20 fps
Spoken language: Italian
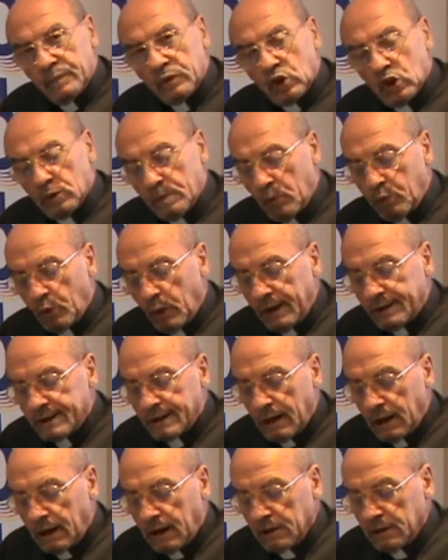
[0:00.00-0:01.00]
come può
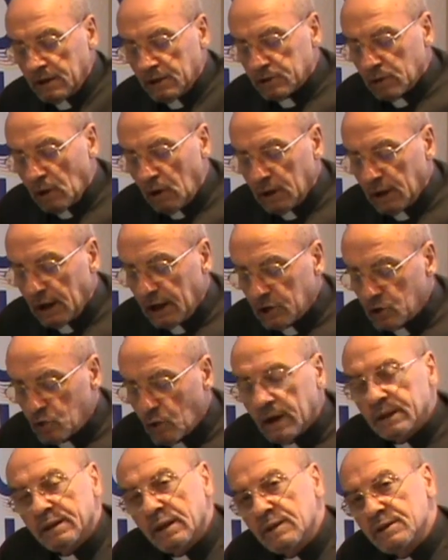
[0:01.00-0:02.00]
essere che distolga la
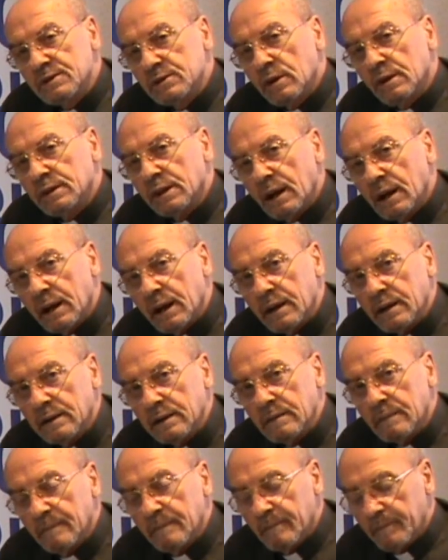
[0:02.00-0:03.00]
sua attenzione da
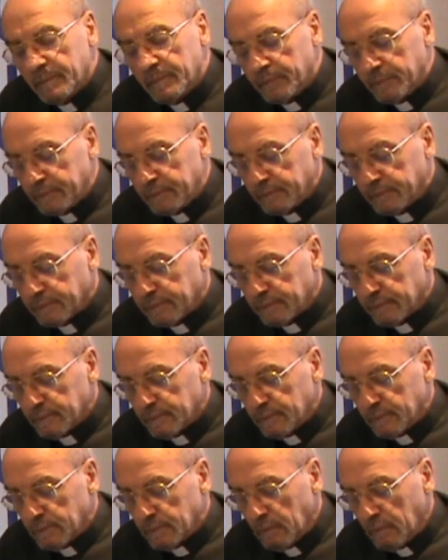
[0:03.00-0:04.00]
lei?
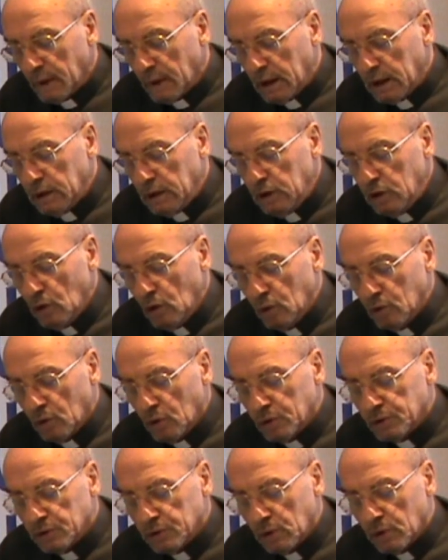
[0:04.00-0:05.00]
Io
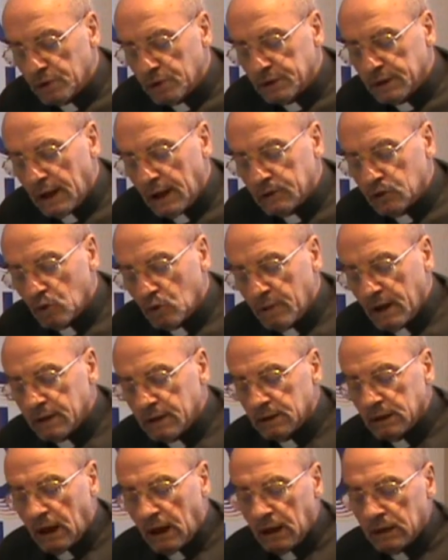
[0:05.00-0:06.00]
non sono stato
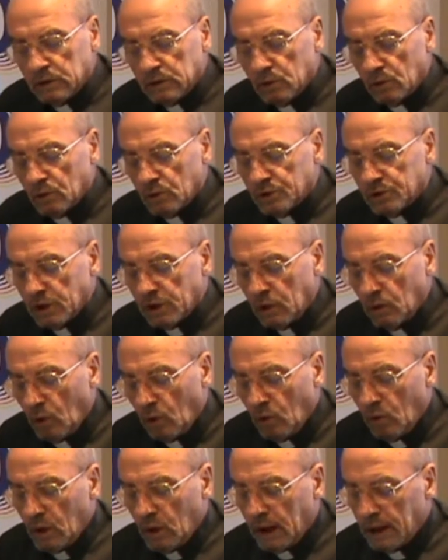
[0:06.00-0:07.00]
mandato se
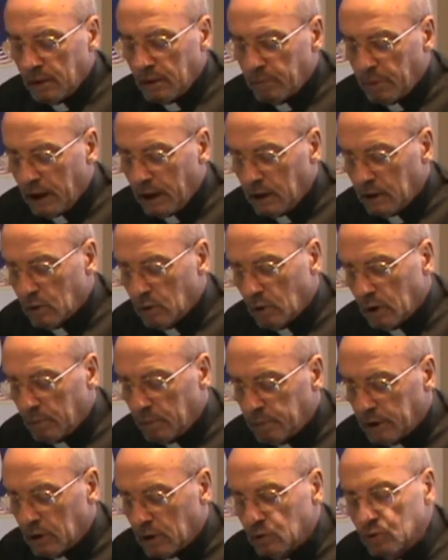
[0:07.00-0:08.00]
non alle pecore
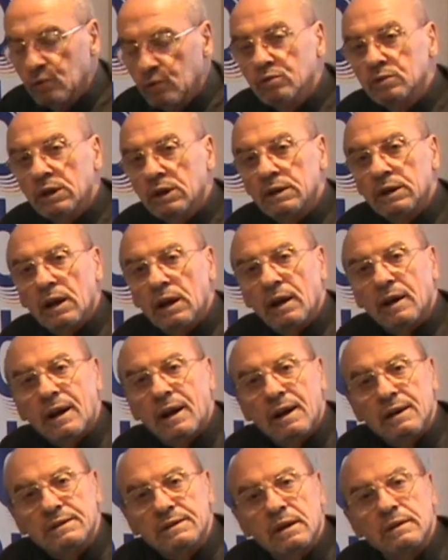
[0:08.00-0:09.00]
perdute della
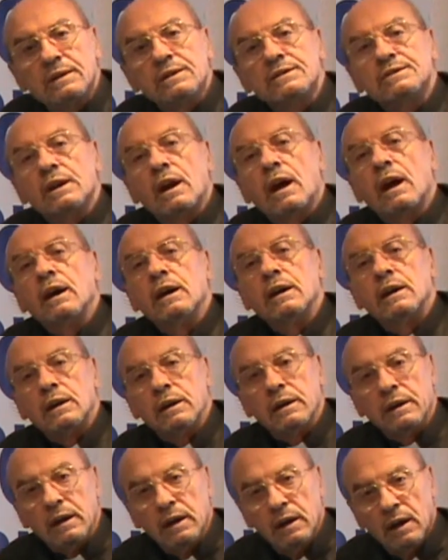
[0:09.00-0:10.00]
casa di
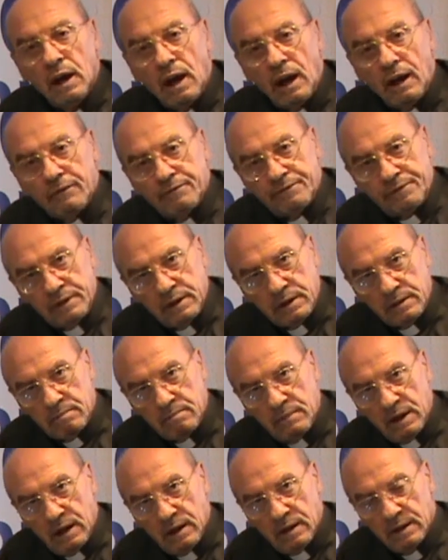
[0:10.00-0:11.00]
Israele,
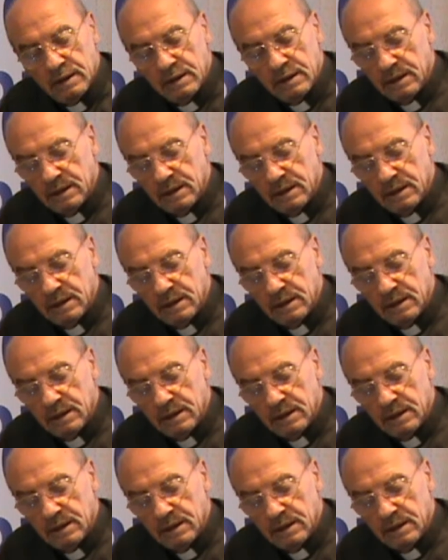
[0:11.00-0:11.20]
afferma